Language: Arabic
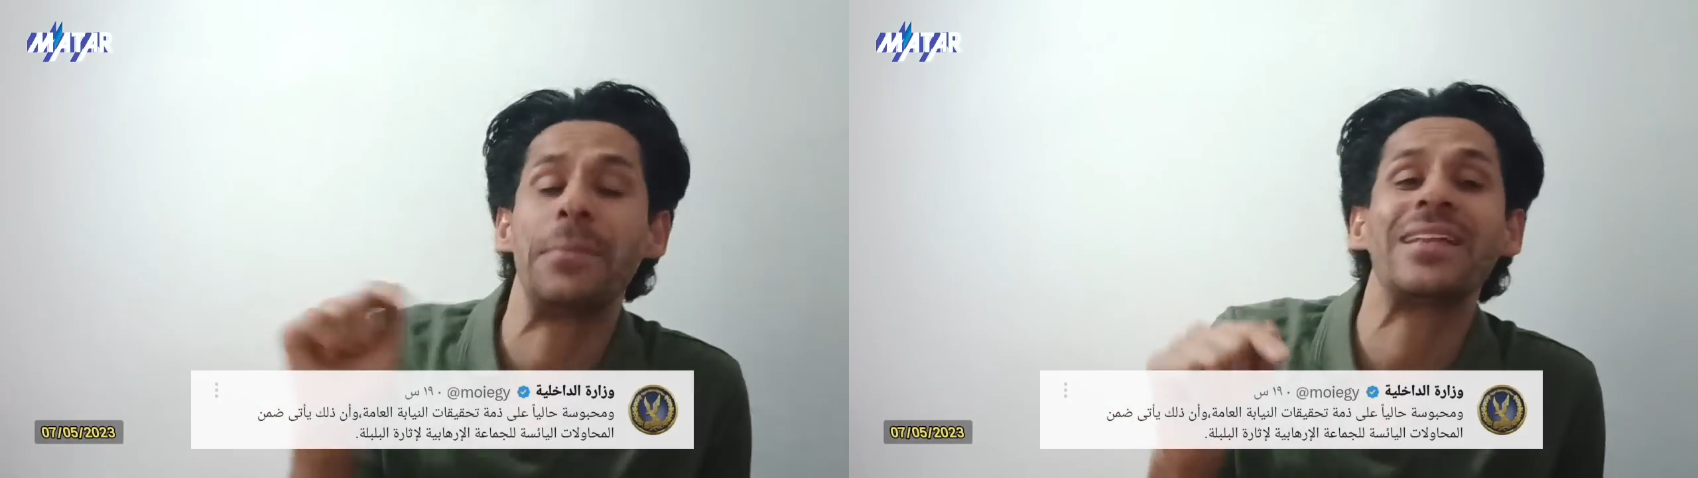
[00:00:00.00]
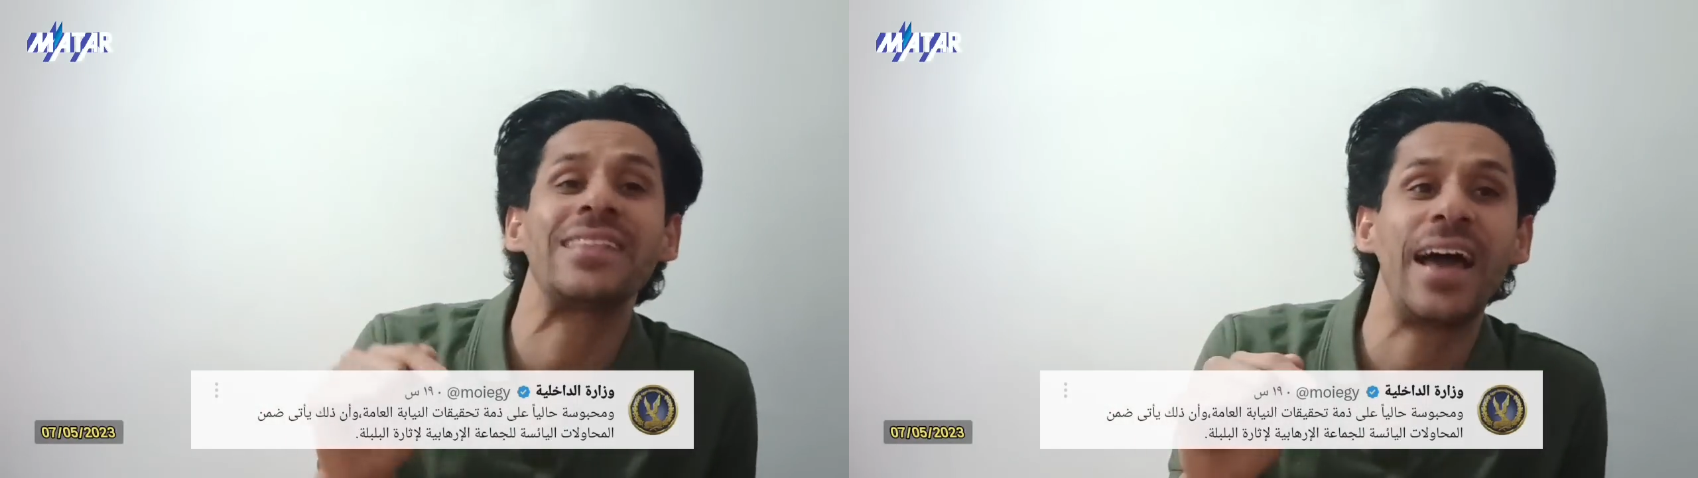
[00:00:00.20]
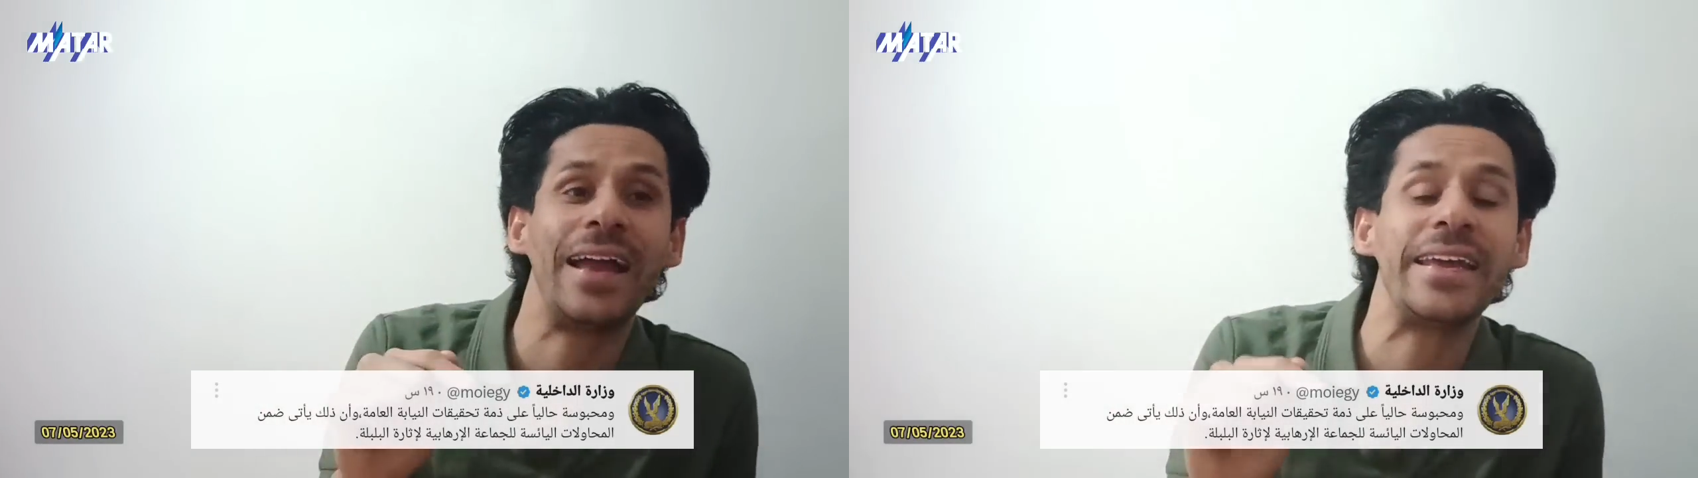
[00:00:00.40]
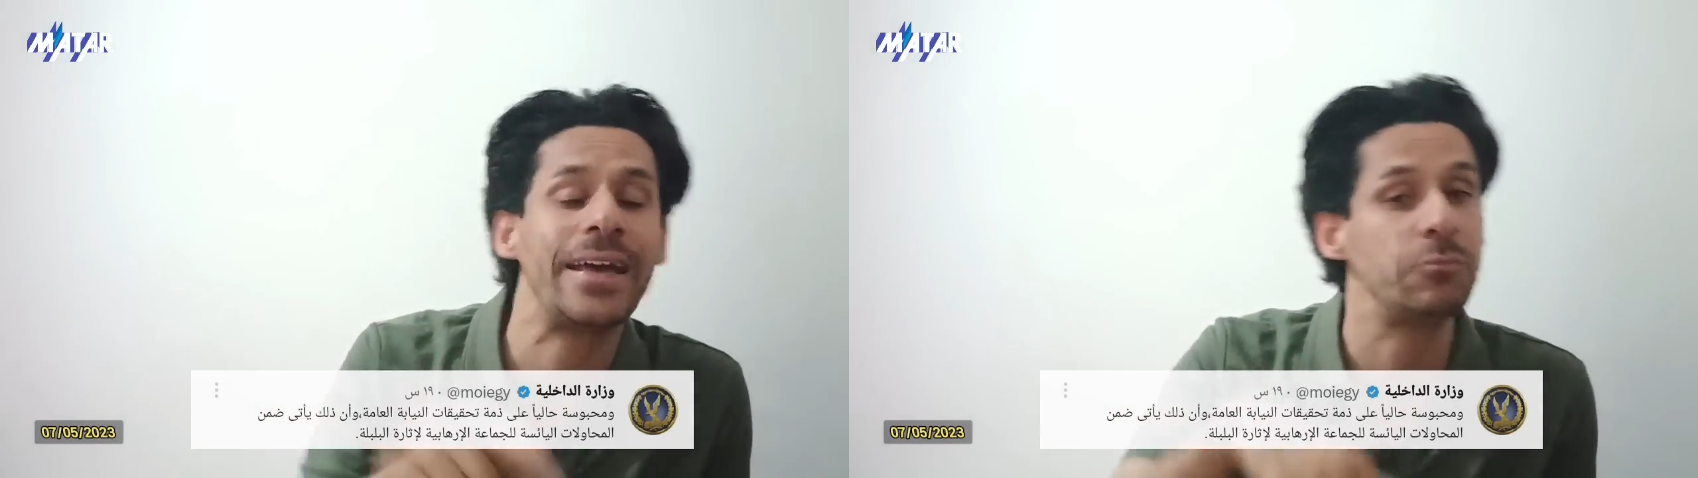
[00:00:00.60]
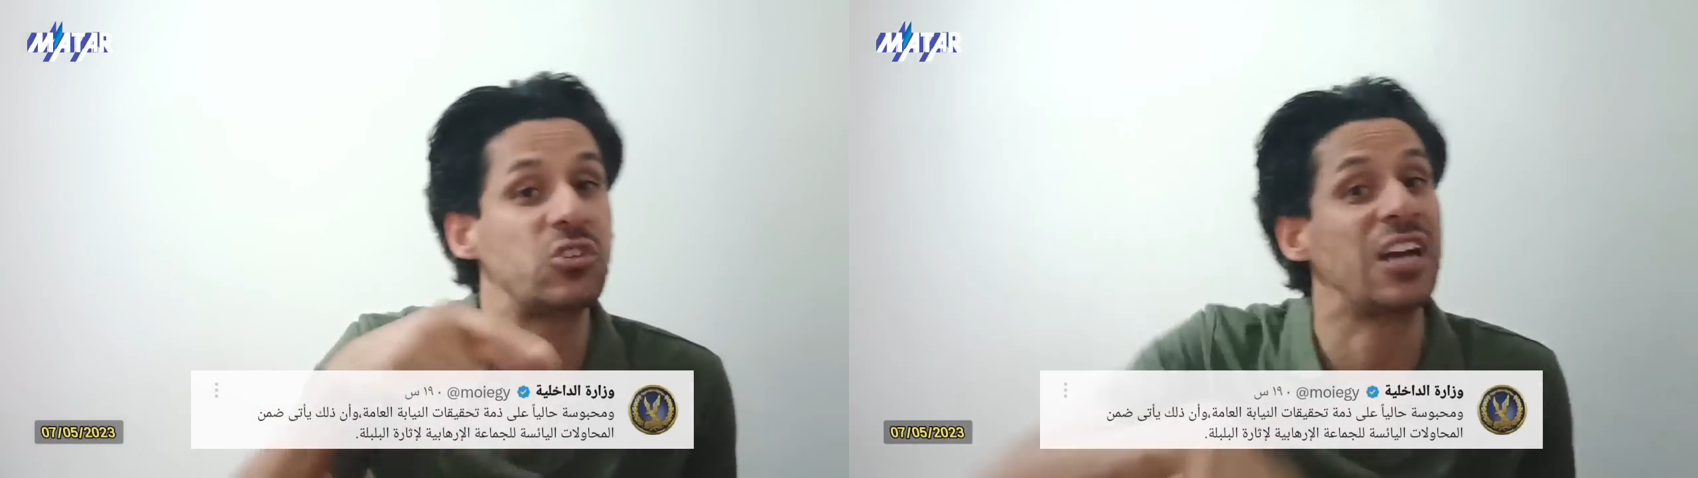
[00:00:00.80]
قبضنا
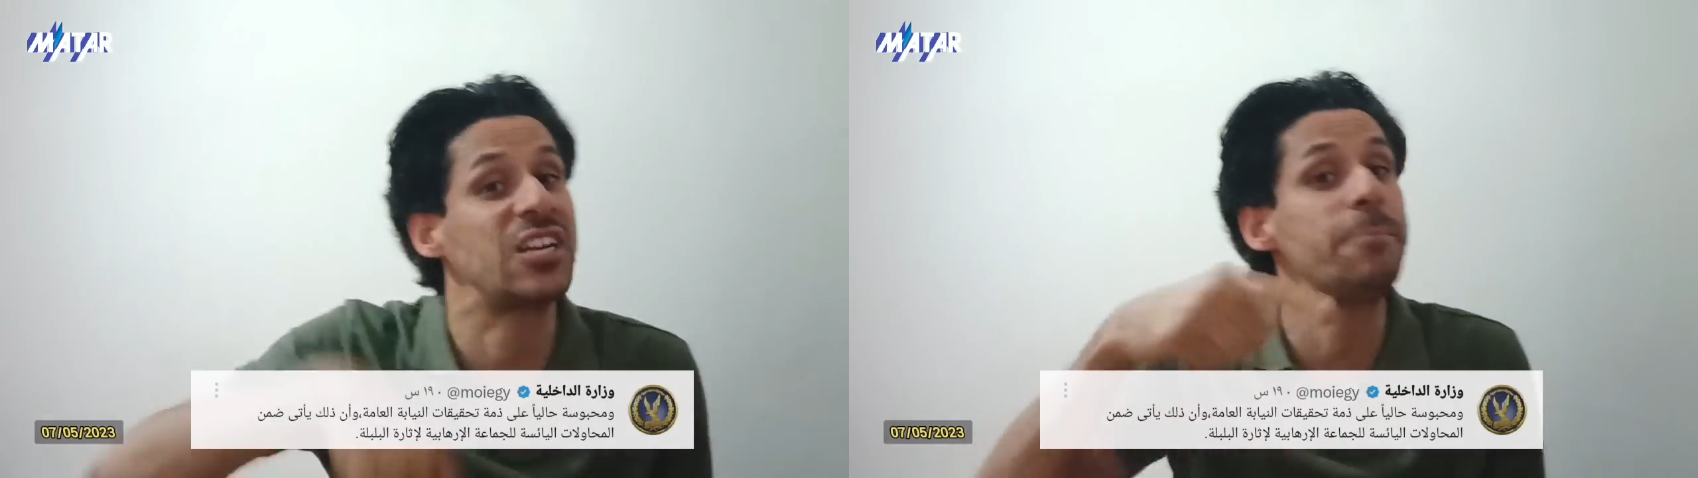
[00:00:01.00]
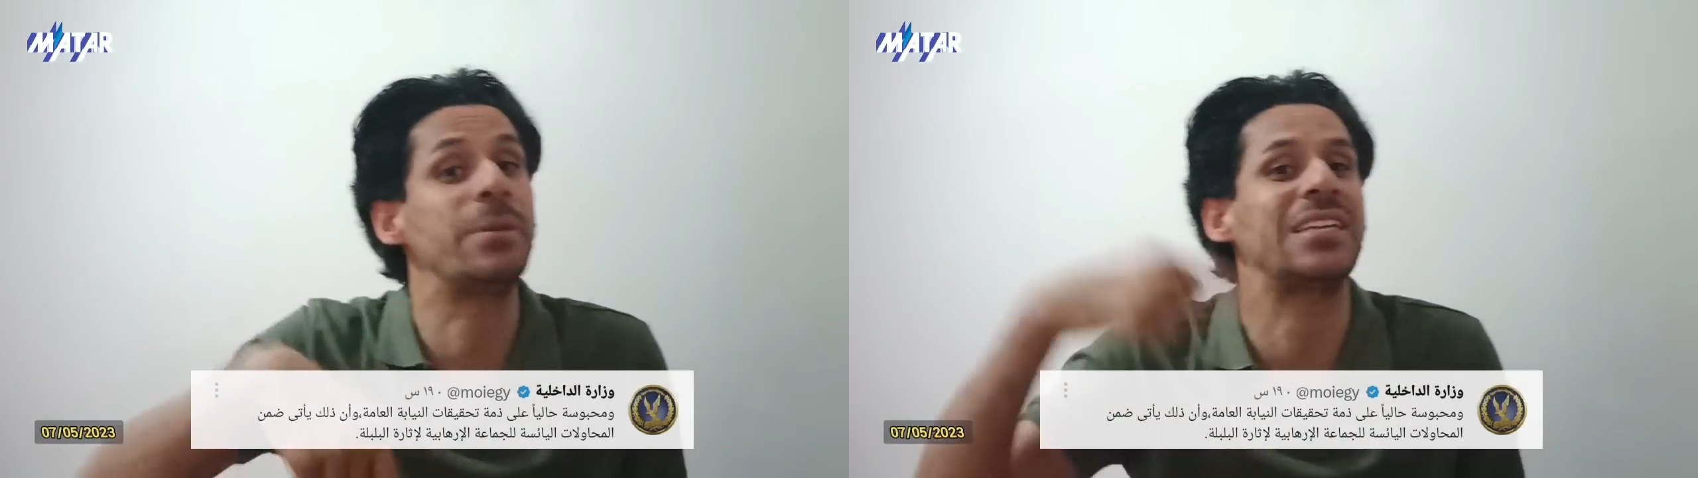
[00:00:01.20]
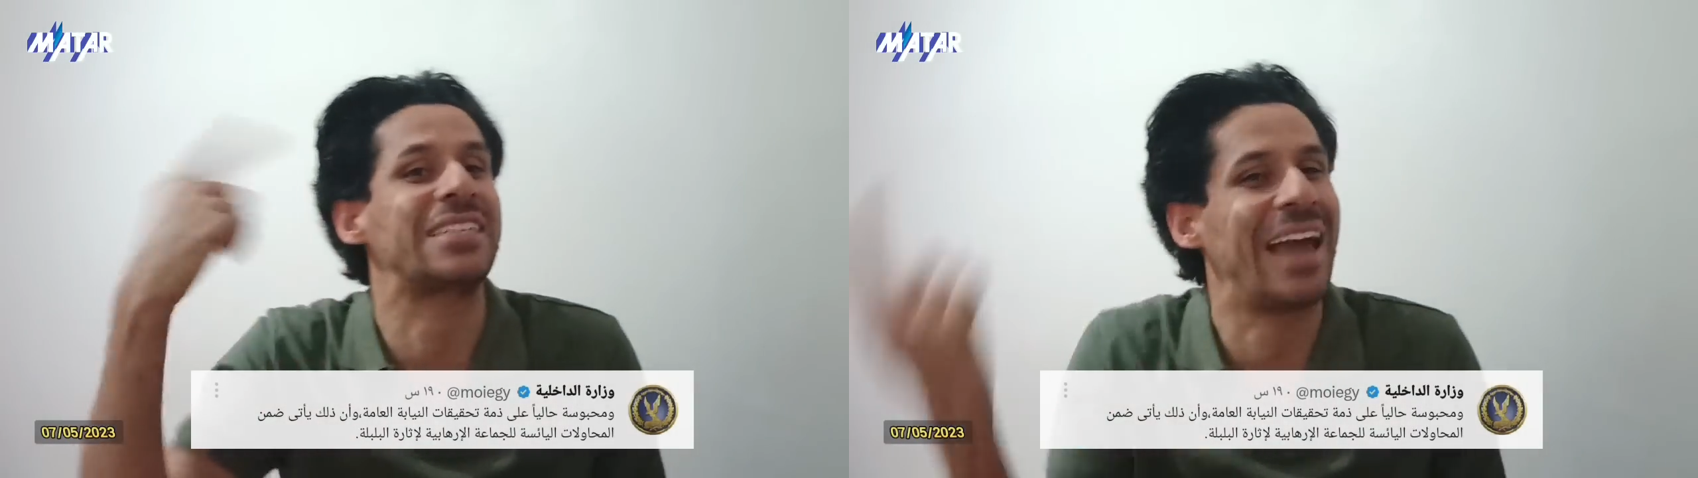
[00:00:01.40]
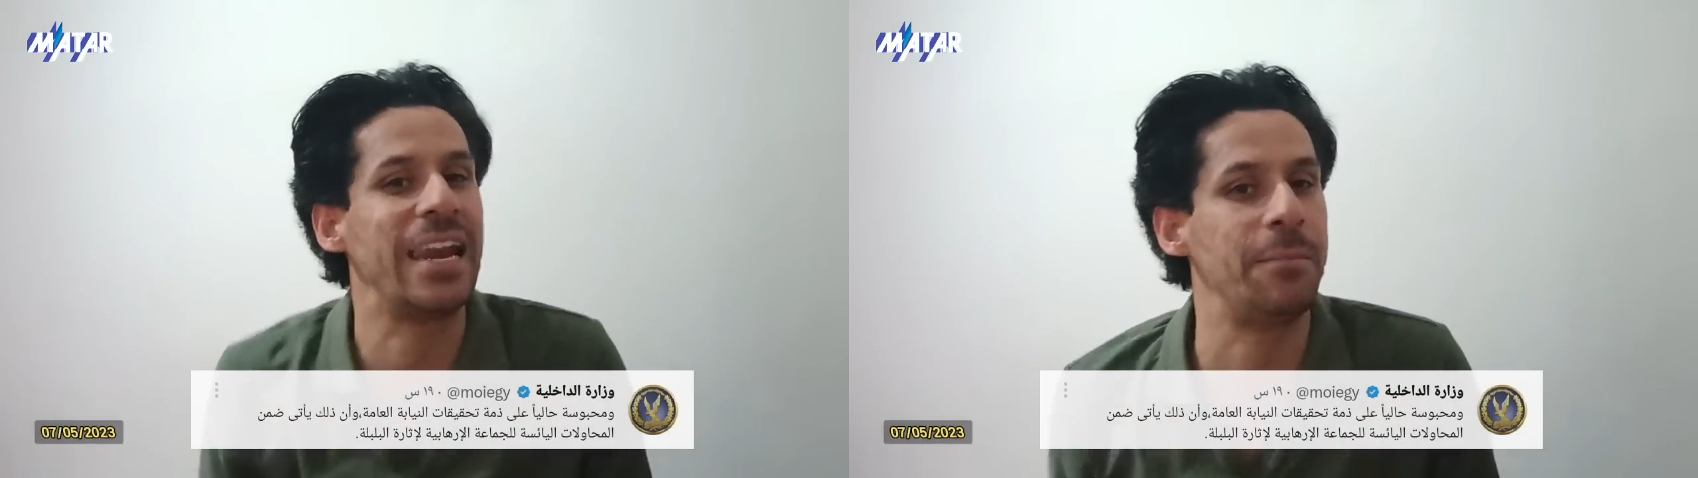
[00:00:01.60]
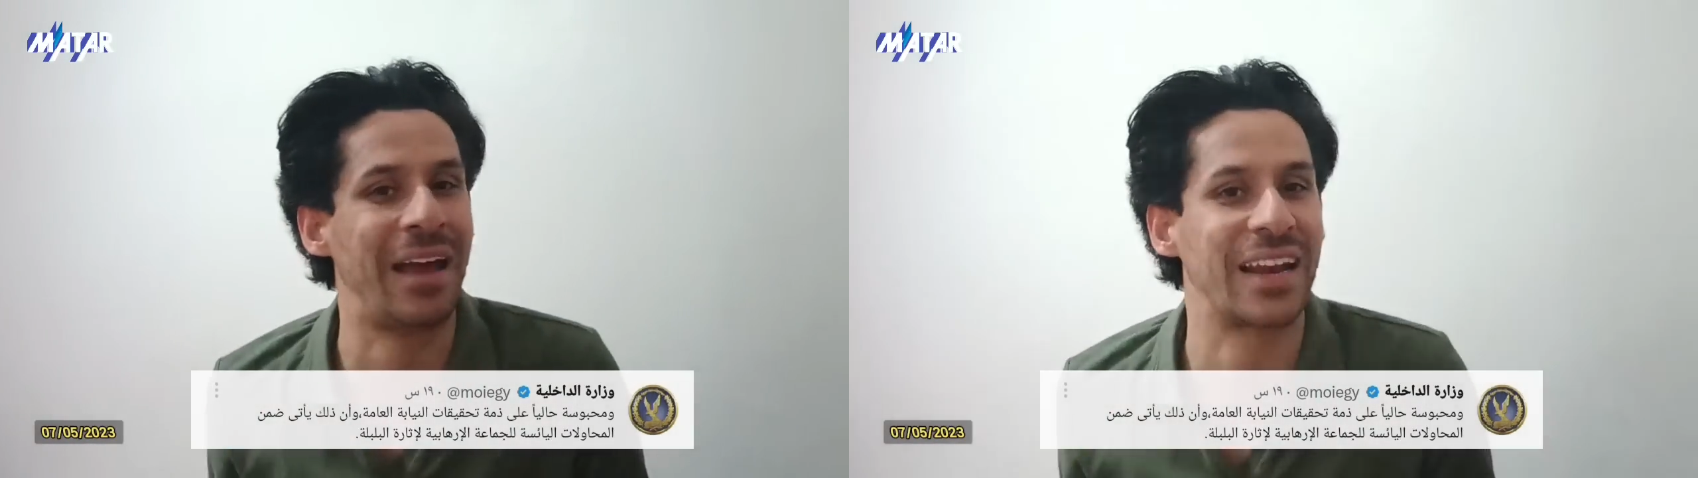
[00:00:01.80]
عليها مش عشان بتتكلم عن